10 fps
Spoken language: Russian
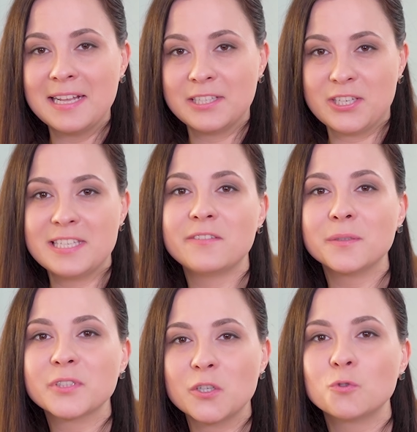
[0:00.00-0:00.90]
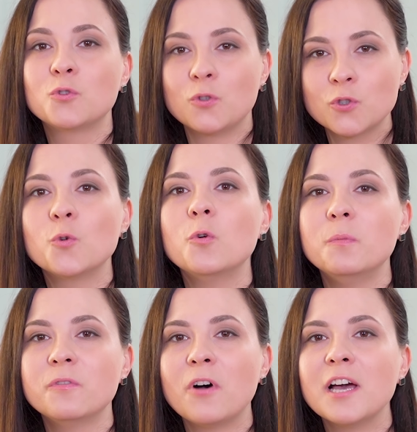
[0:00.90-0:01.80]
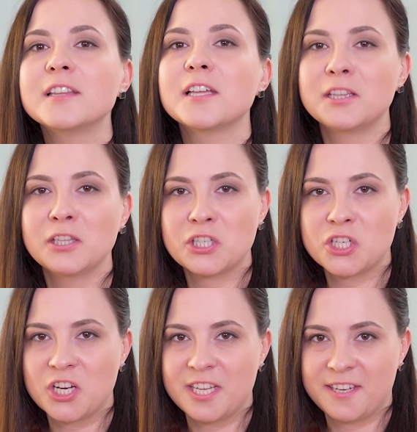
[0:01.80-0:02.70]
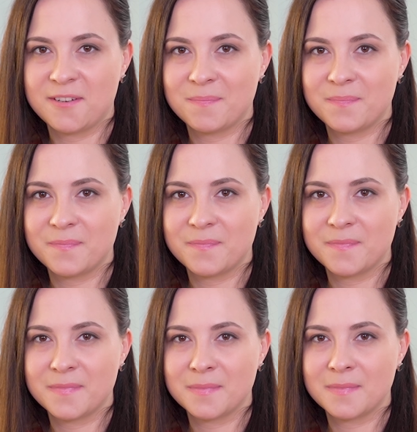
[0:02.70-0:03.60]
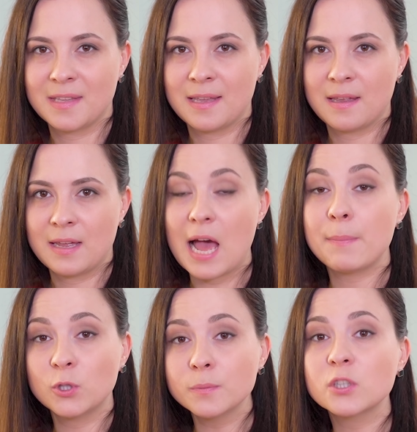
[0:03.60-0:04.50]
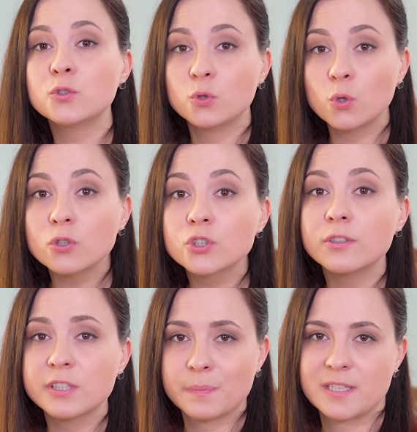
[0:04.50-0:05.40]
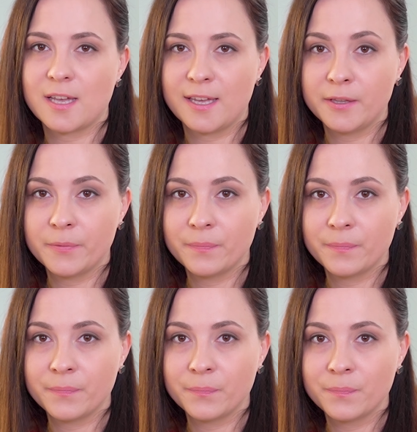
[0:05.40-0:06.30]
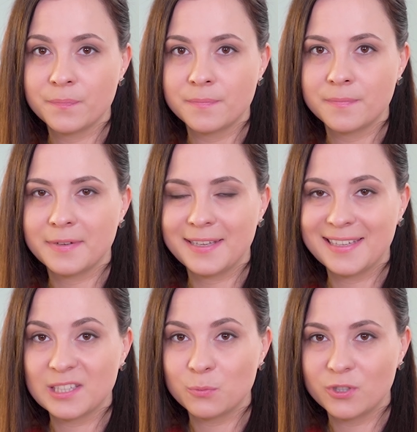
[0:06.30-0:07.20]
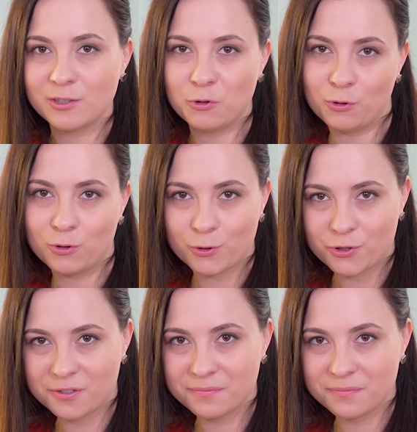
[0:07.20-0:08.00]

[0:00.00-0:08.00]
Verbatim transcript: Сейчас я вам скажу то, что убивает отношения. А потом скажу то, что их спасает. И это будет одно и то же.